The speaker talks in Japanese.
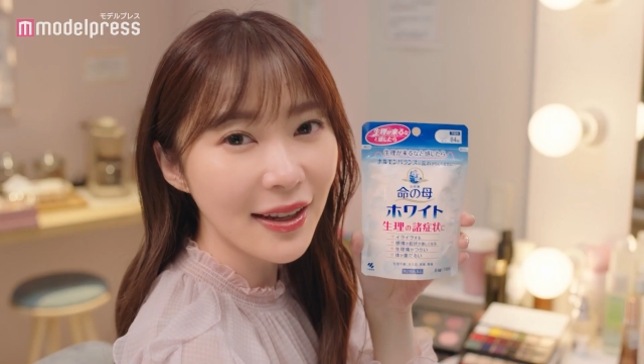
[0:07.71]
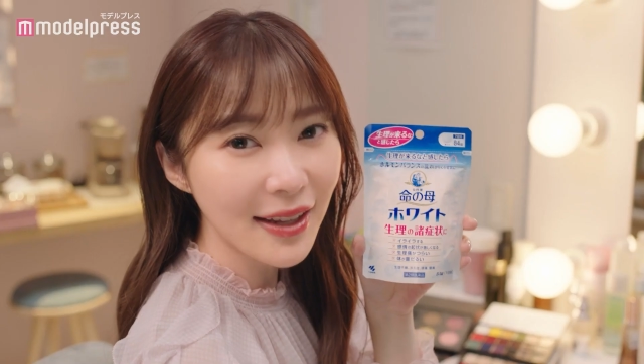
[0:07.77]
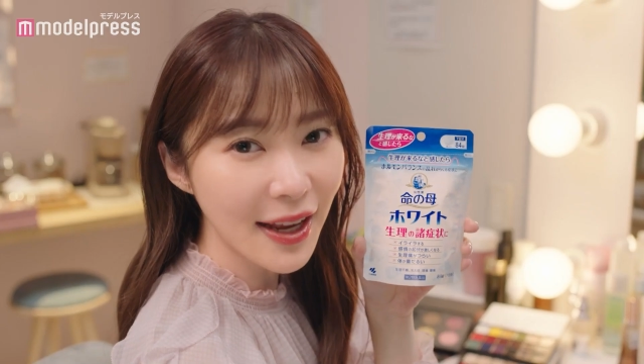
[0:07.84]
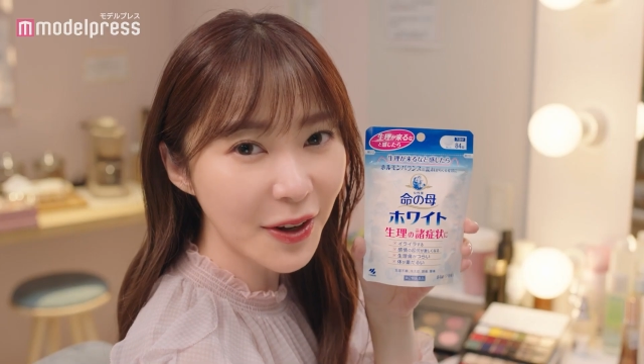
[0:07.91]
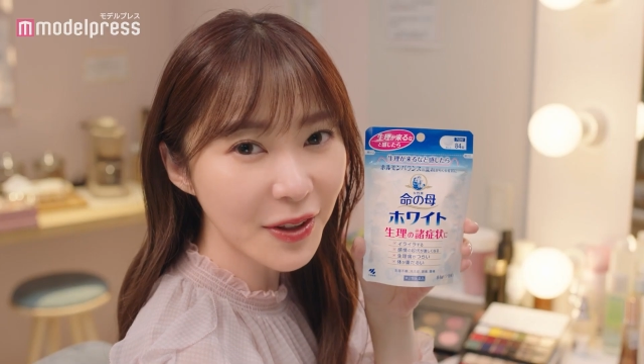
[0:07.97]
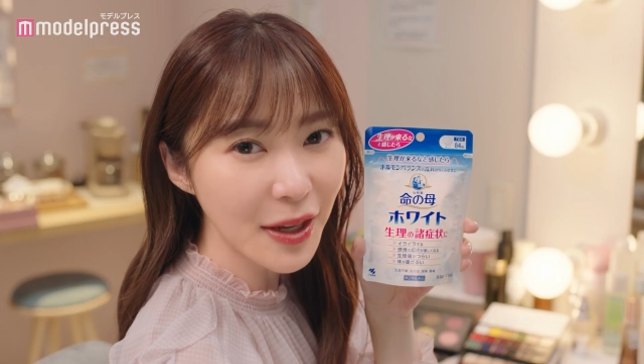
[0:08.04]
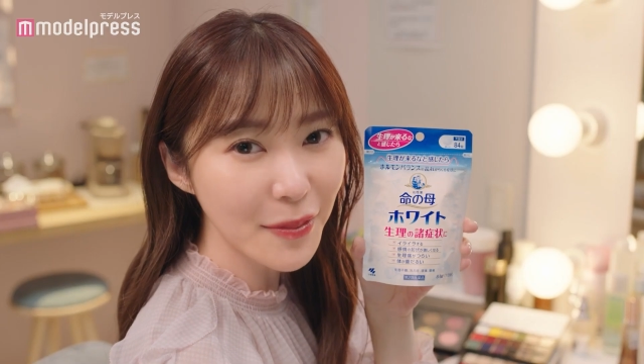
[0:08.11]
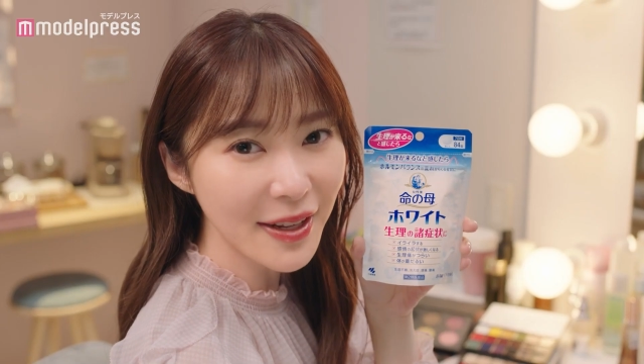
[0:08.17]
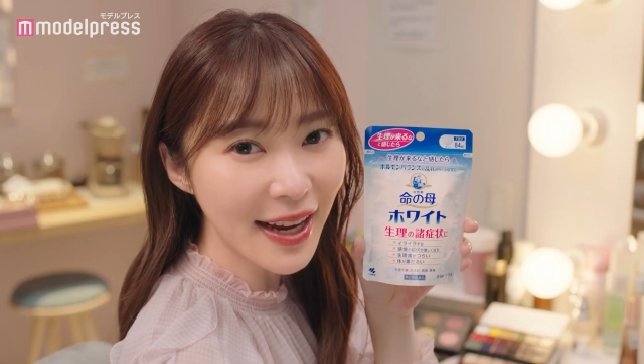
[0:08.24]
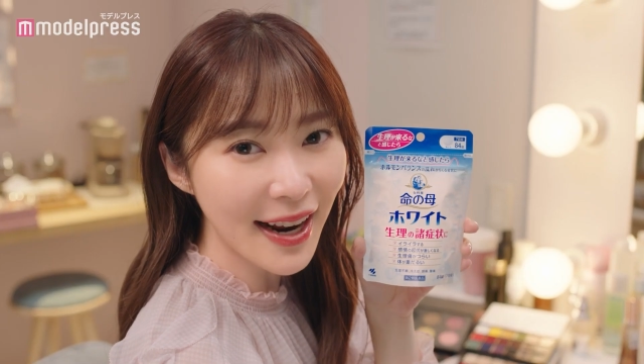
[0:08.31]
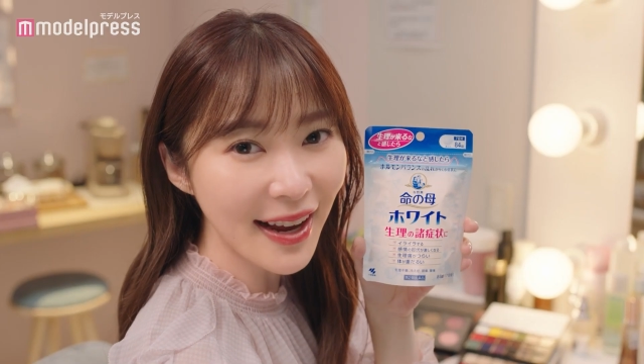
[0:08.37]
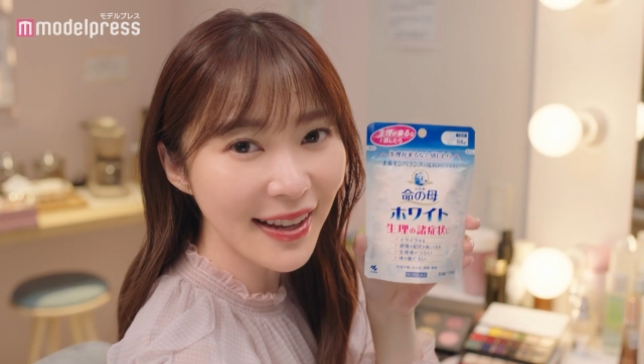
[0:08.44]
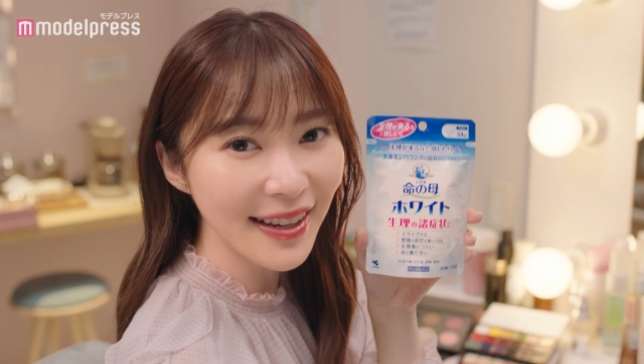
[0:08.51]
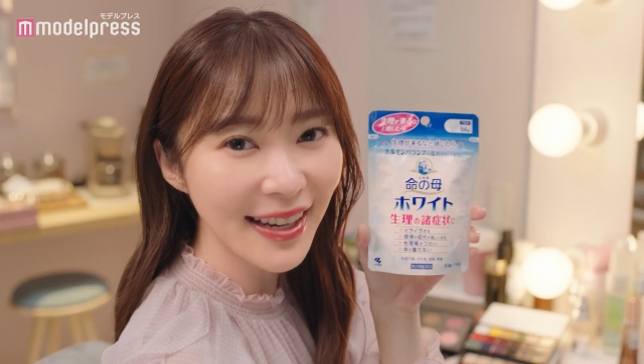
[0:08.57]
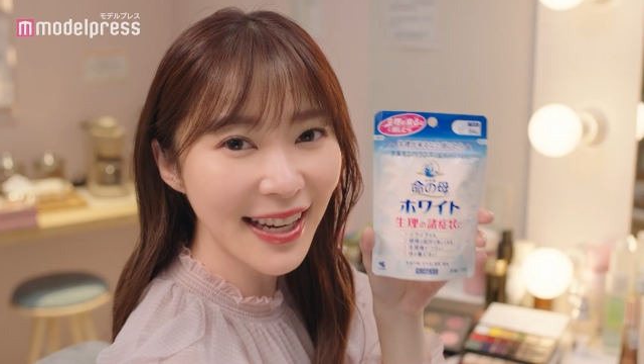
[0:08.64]
頼ってみた
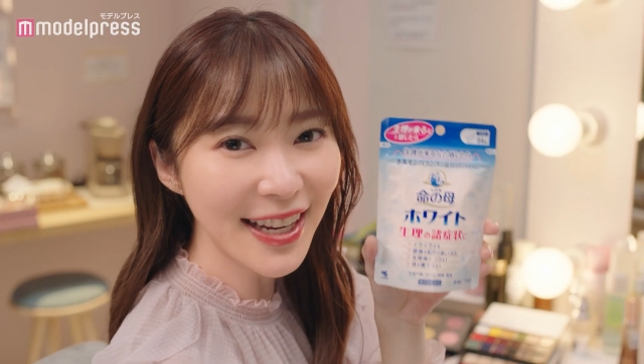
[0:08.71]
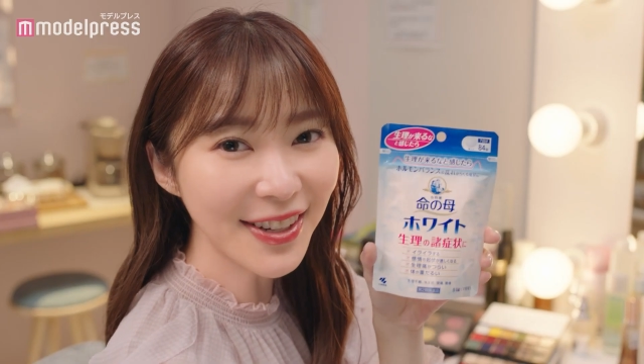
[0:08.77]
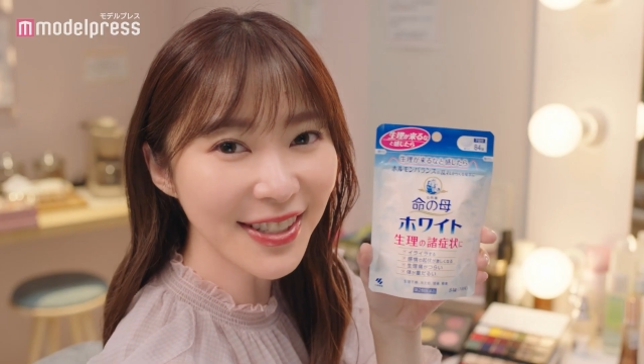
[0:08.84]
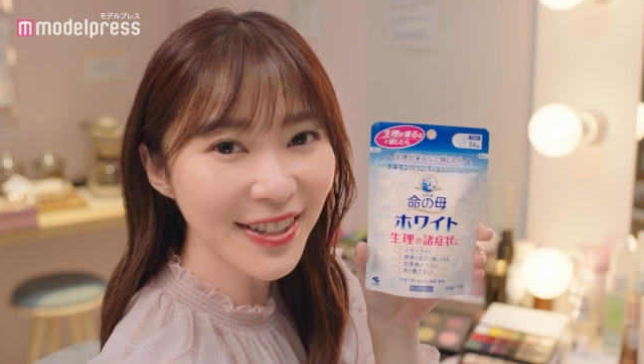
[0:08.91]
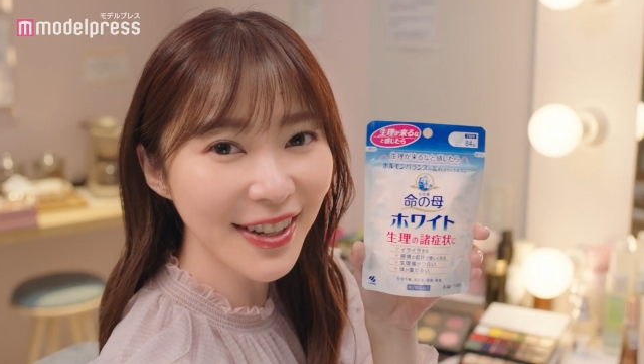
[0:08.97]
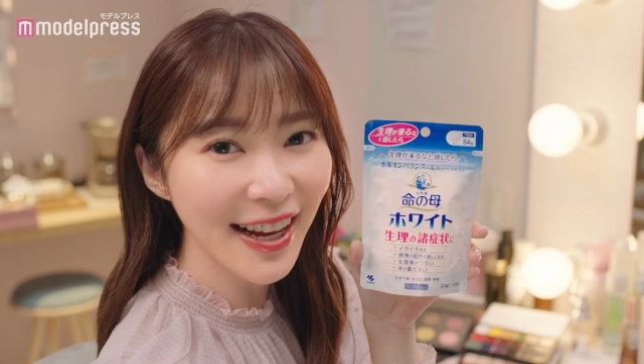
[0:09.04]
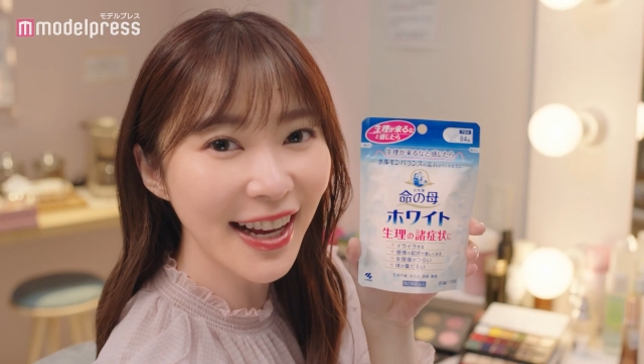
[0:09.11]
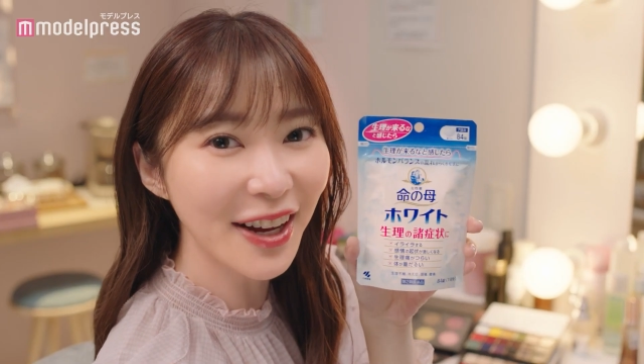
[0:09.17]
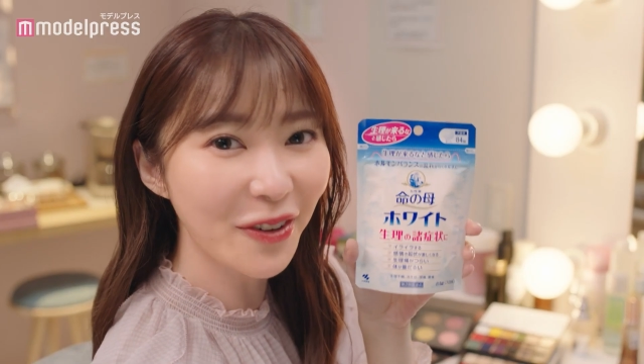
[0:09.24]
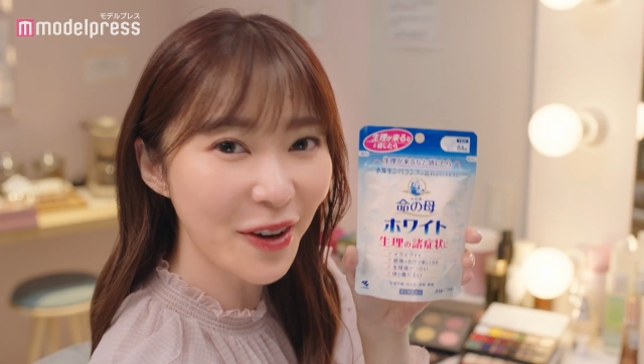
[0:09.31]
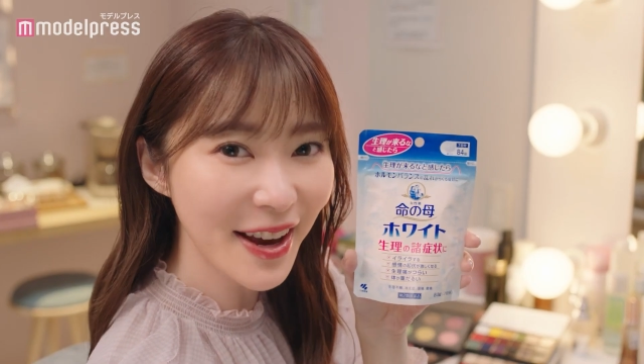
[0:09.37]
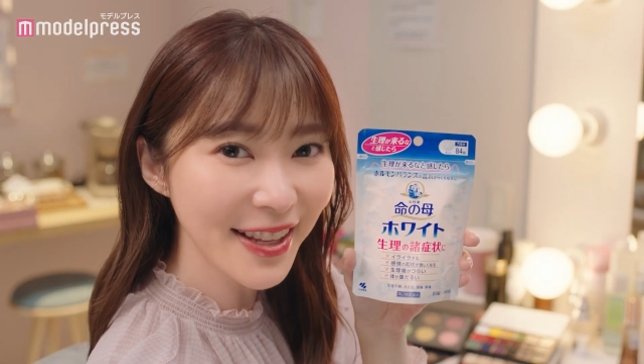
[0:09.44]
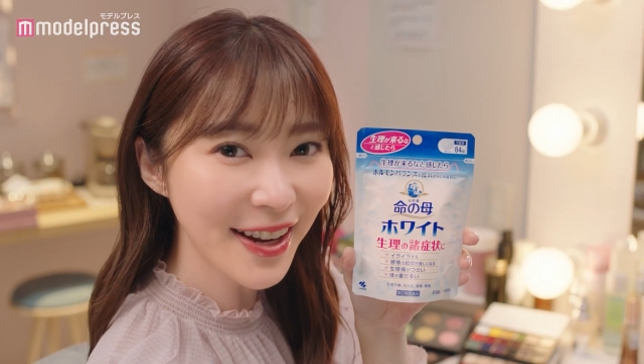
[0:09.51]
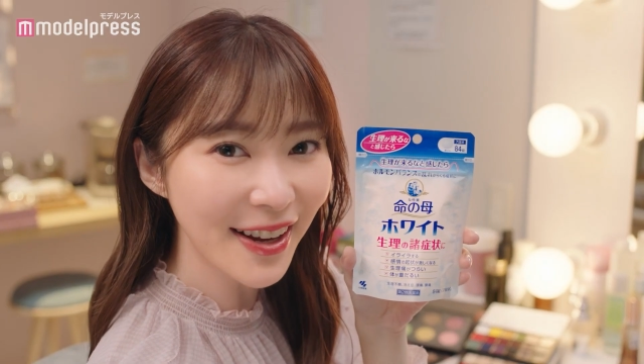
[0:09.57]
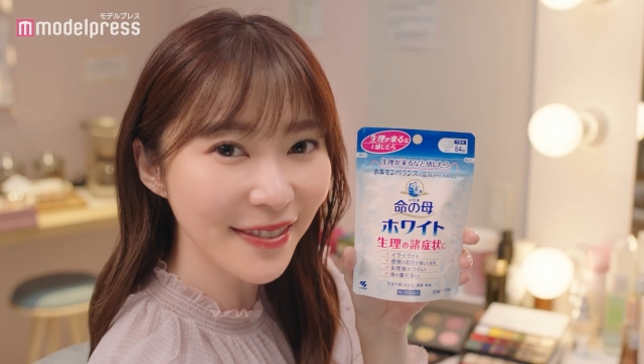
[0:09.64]
ら命の母
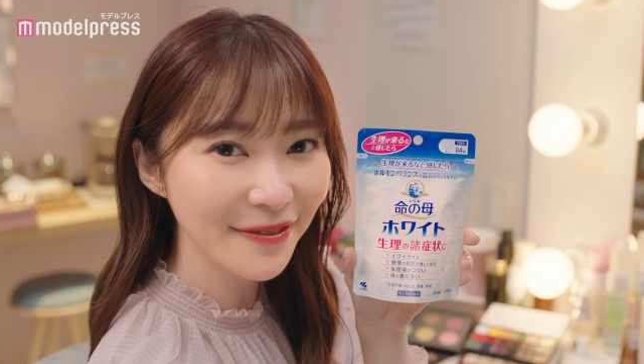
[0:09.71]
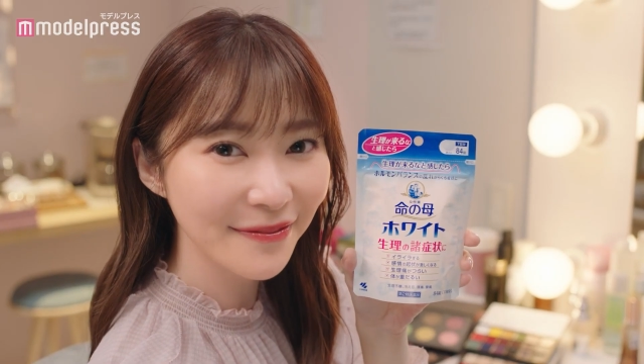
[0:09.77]
ホワイト。